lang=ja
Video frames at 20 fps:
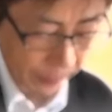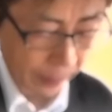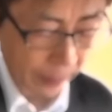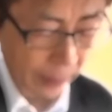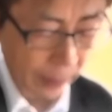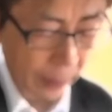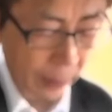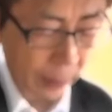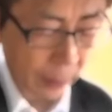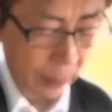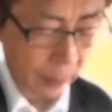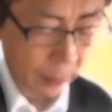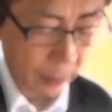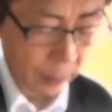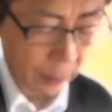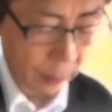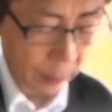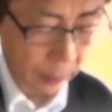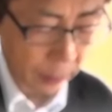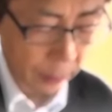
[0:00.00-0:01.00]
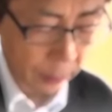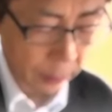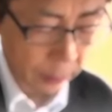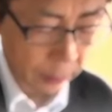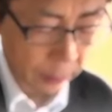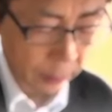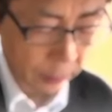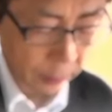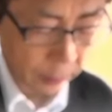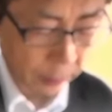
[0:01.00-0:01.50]
ンパル人道の方
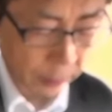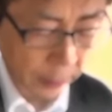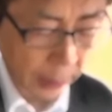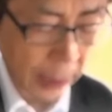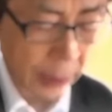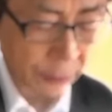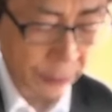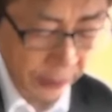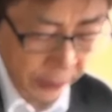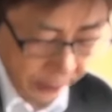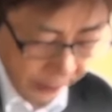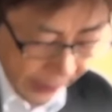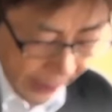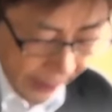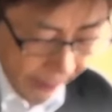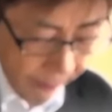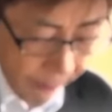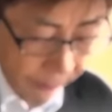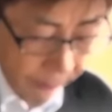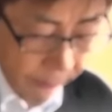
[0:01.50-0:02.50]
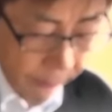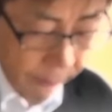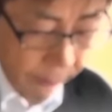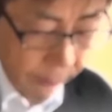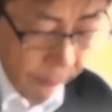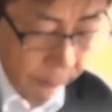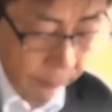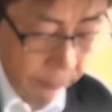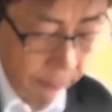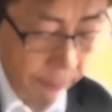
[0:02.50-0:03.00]
まで来る用ができたの
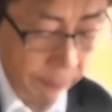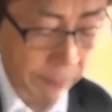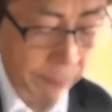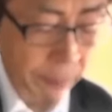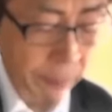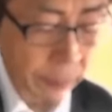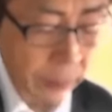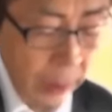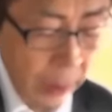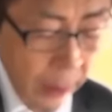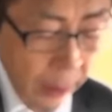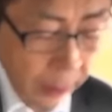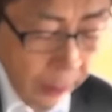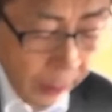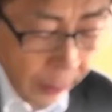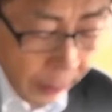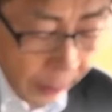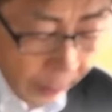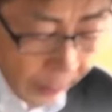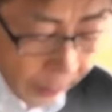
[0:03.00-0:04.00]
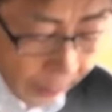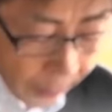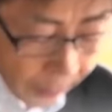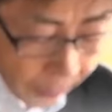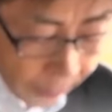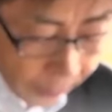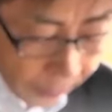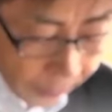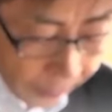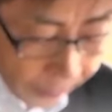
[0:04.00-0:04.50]
で、足ついでに
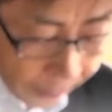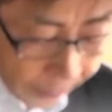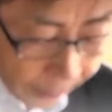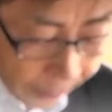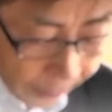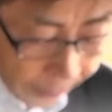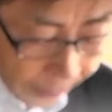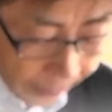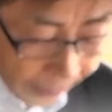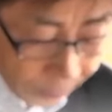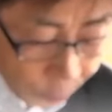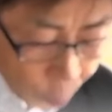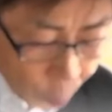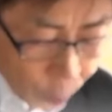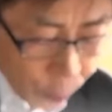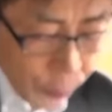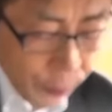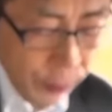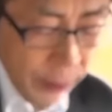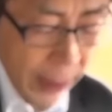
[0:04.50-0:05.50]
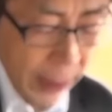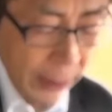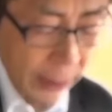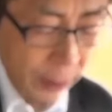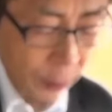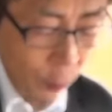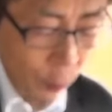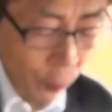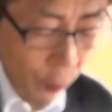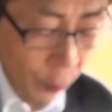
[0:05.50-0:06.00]
回ってきた。
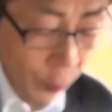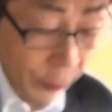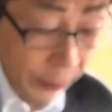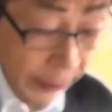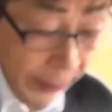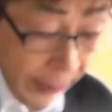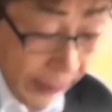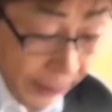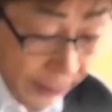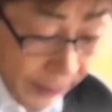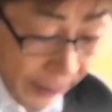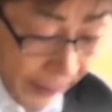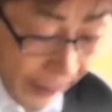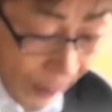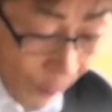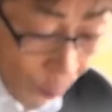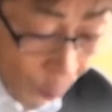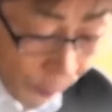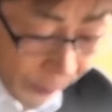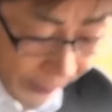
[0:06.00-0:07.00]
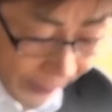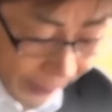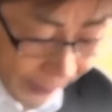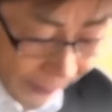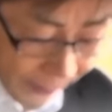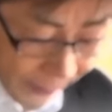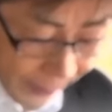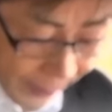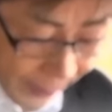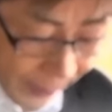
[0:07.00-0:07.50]
残金22両、
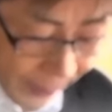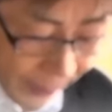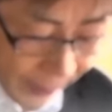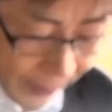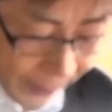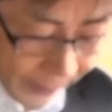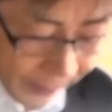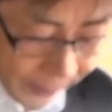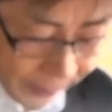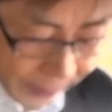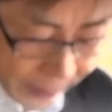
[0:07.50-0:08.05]
改め